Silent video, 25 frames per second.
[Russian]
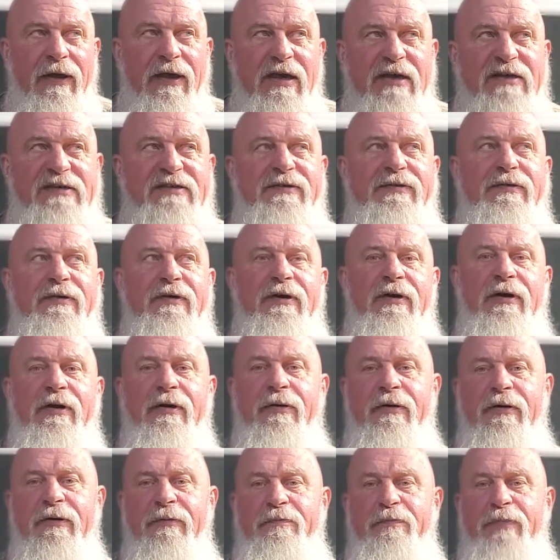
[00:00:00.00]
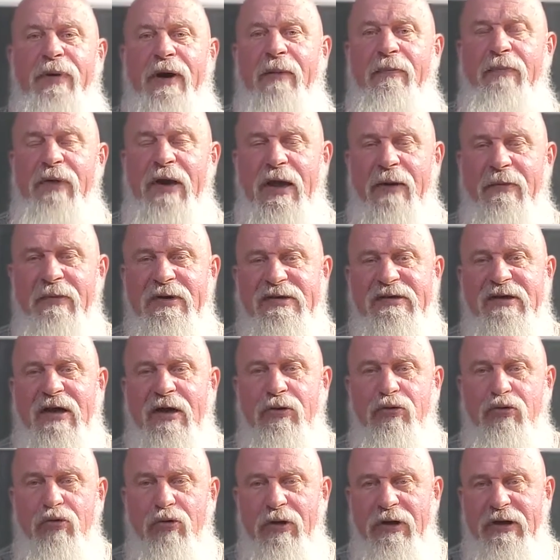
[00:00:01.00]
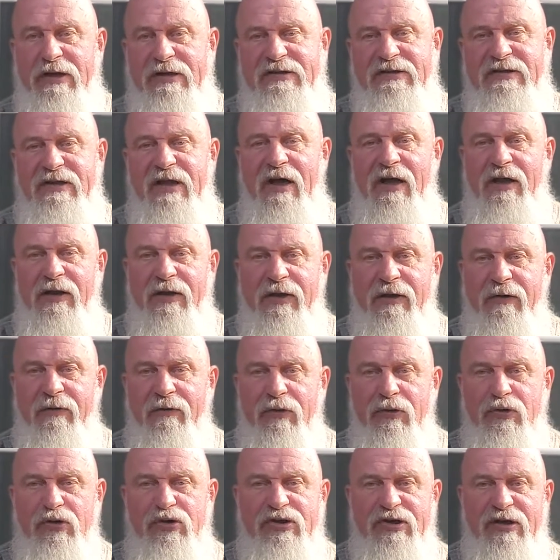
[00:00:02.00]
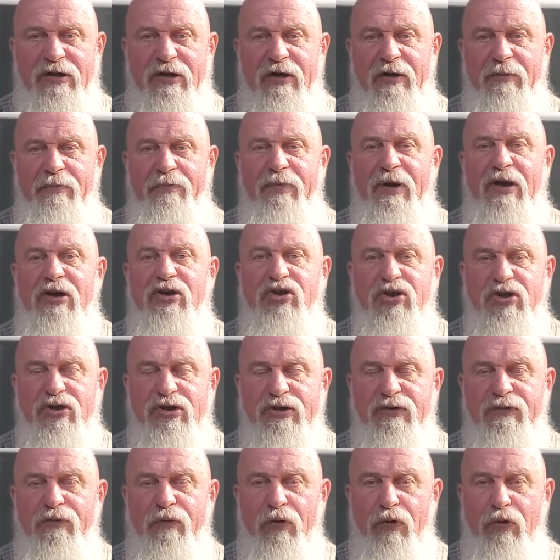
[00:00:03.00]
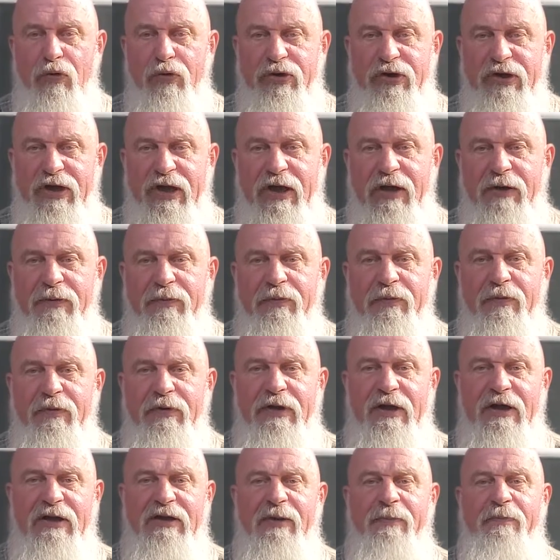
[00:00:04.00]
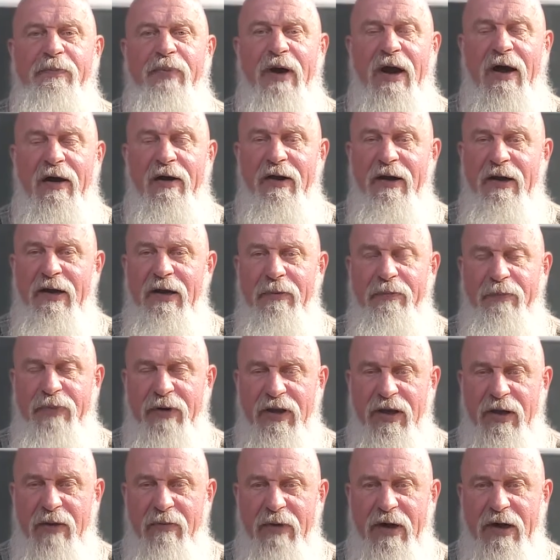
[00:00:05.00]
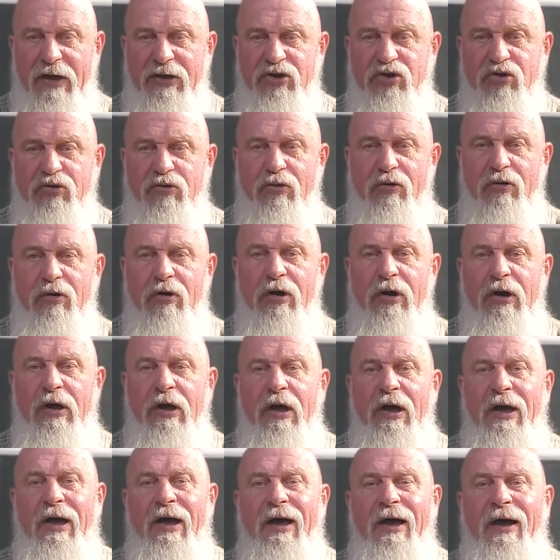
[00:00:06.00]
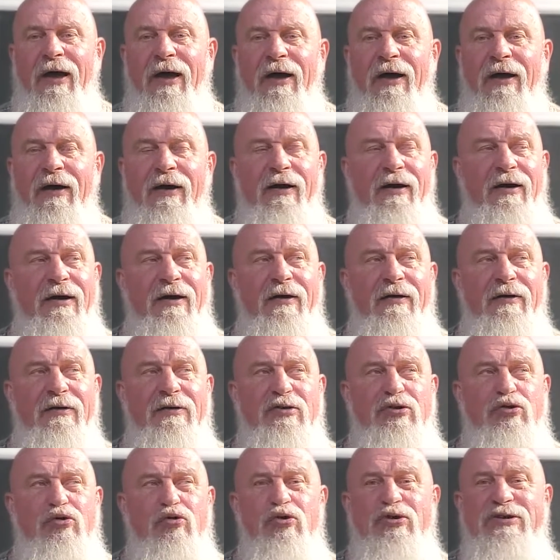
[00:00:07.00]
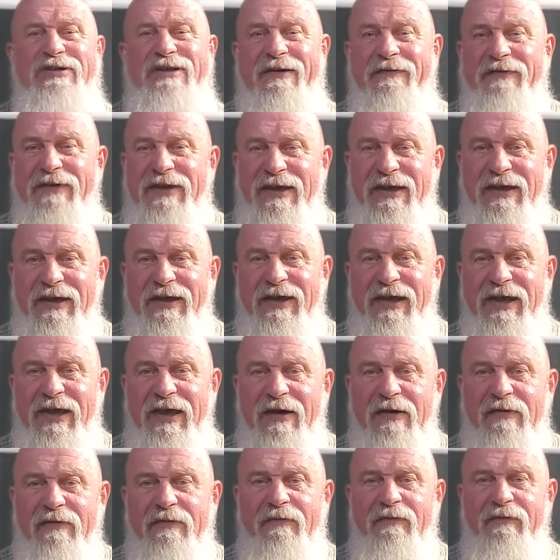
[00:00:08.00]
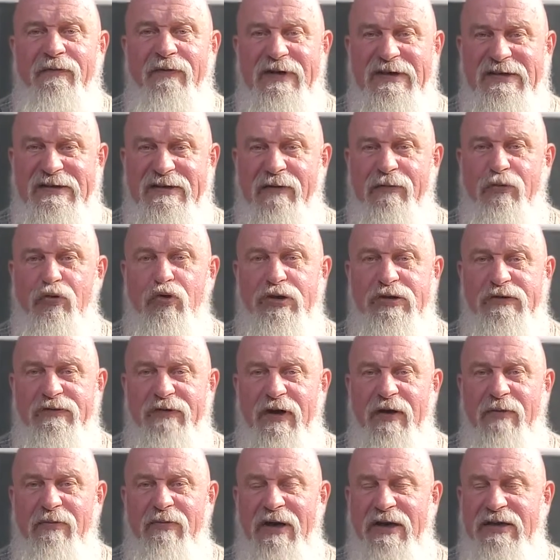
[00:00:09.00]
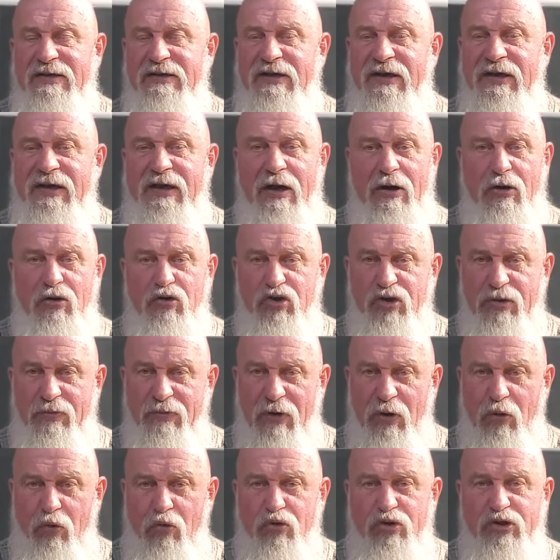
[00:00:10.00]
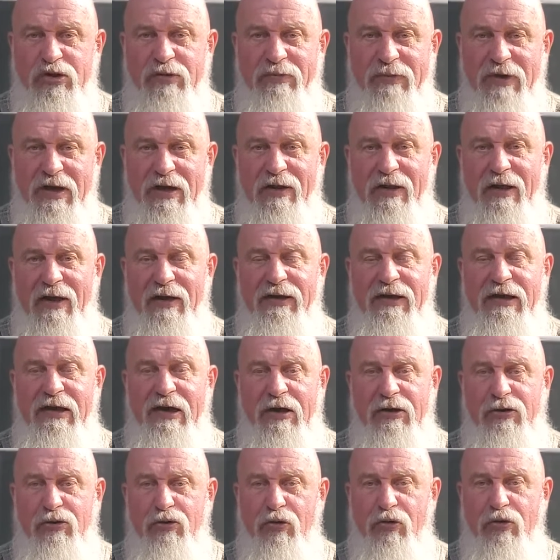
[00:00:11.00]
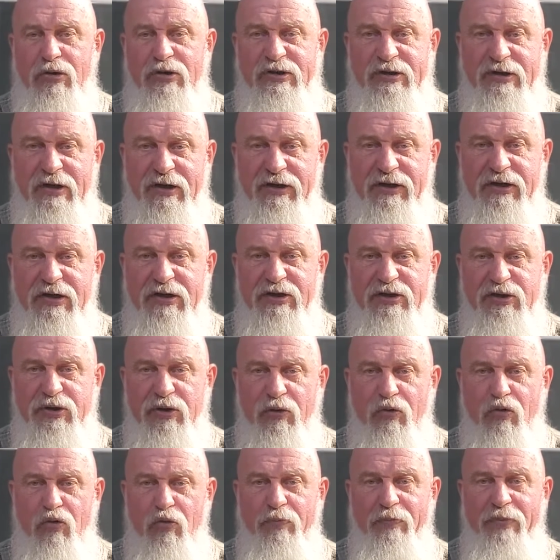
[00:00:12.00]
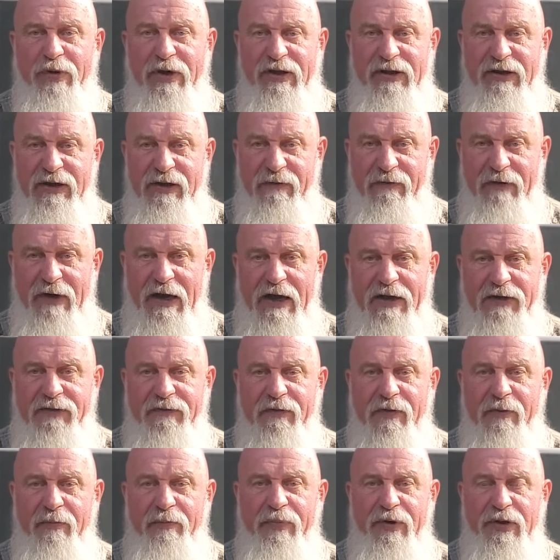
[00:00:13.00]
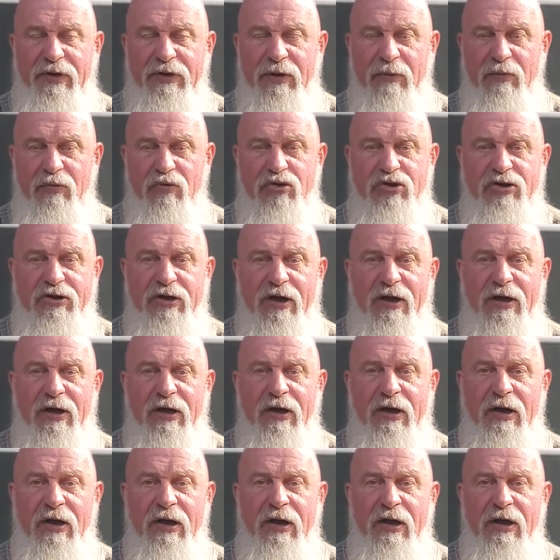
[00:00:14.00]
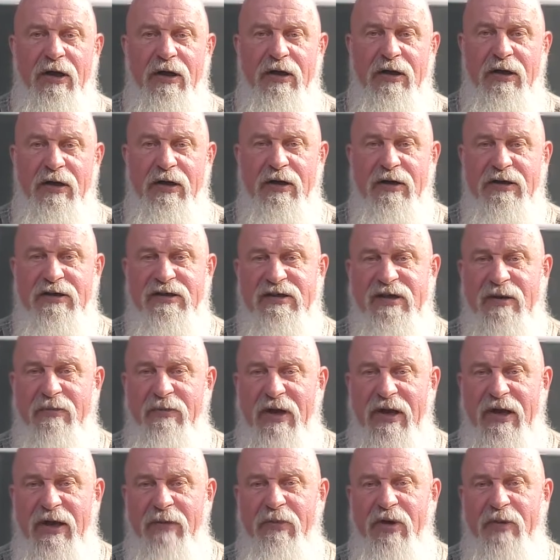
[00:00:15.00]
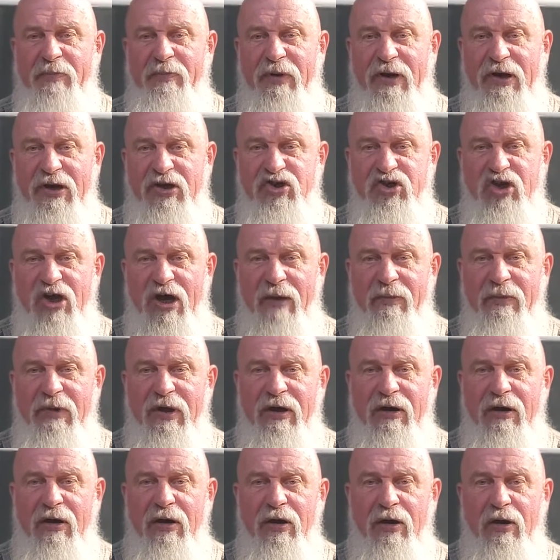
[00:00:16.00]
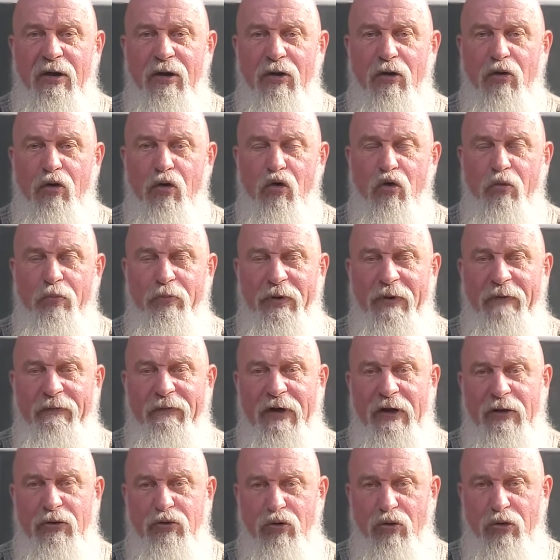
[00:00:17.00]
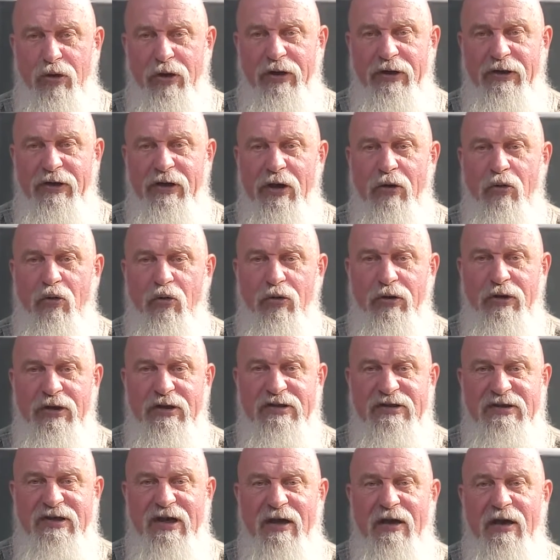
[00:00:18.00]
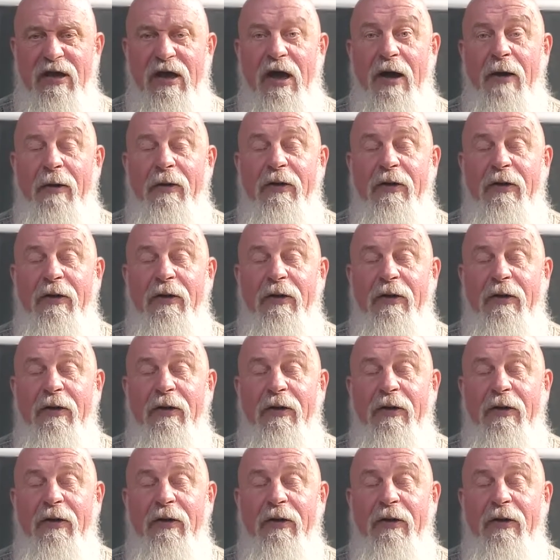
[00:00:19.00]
Есть проблема, с которой сталкиваются большинство людей. Надо правильно понимать, что Э, суставники в основной своей массе, я уже могу смело некоторую статистику предъявлять вам, потому что э, за моими плечами группа, в которой находится,